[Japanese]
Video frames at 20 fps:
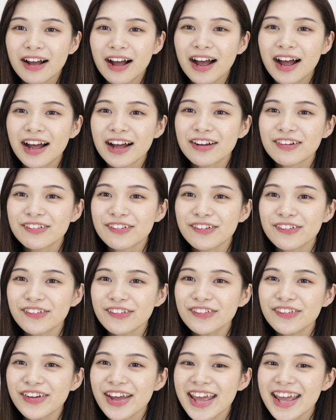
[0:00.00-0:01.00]
あこ
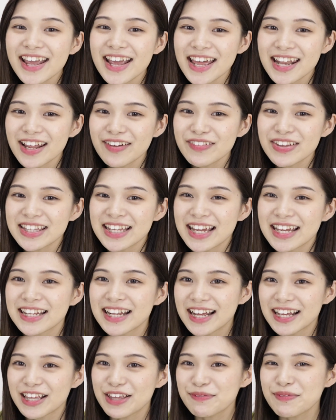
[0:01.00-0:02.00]
この辺やなみたい
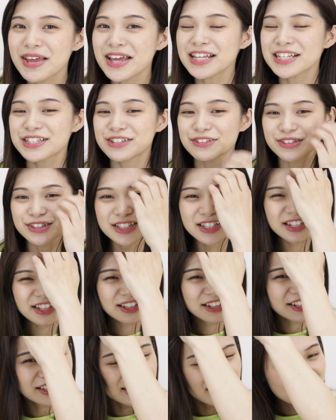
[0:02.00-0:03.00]
なイメージを
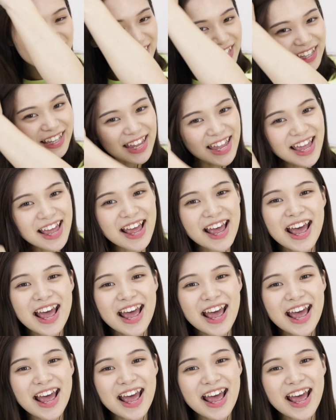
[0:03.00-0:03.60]
作って